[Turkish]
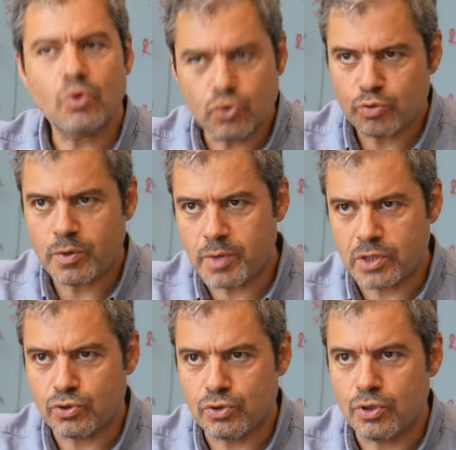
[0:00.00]
konuşma
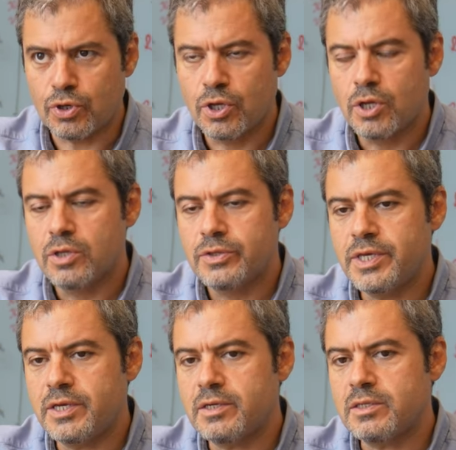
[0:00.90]
başlıyor.
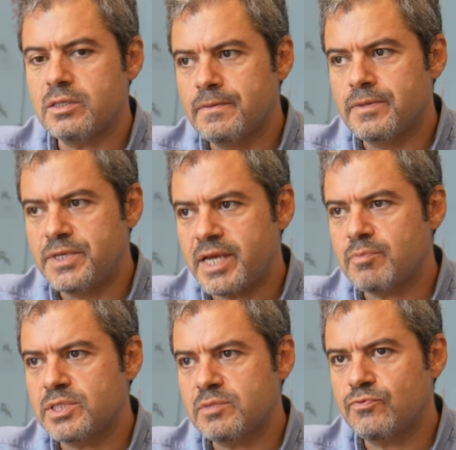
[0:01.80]
Diğeri
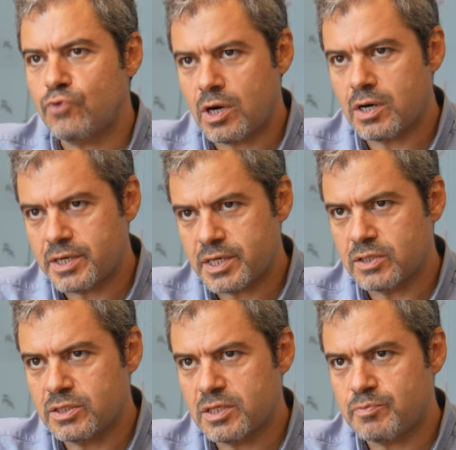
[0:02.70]
direkt bizim fuarlara
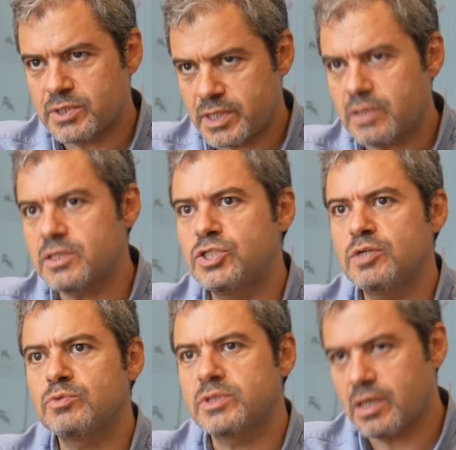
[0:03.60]
katılıp stand
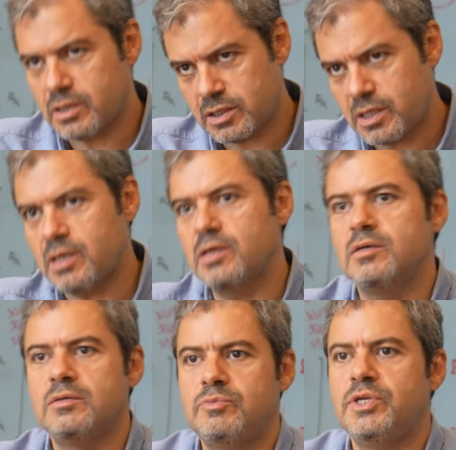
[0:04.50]
açıp standta
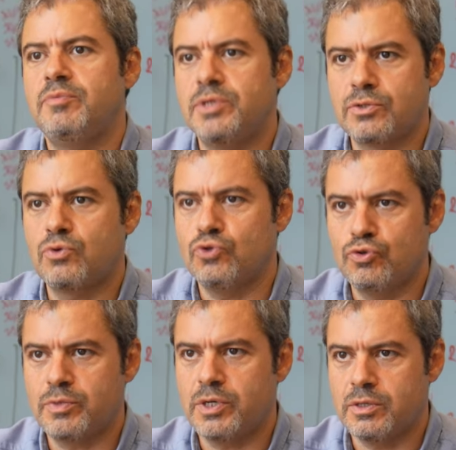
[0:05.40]
birebir
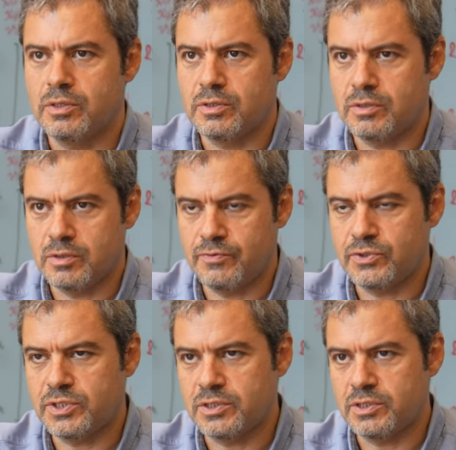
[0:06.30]
konuşma
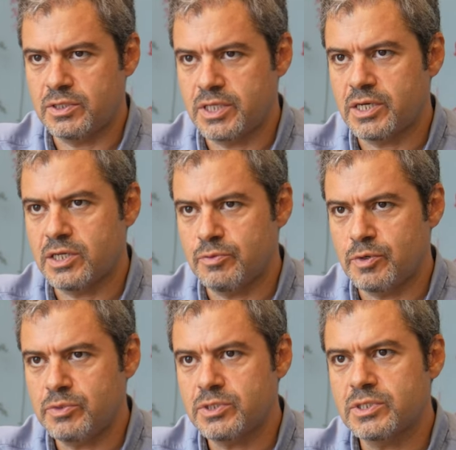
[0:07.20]
fırsatını
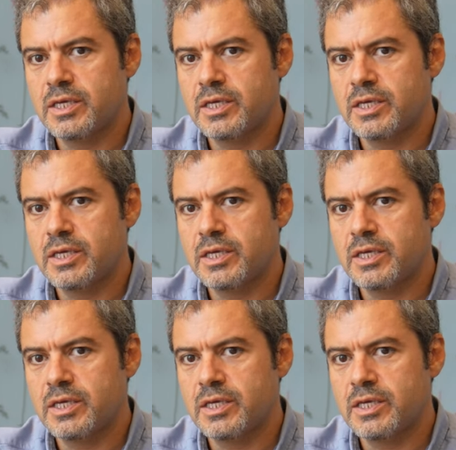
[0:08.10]
yakalamamız.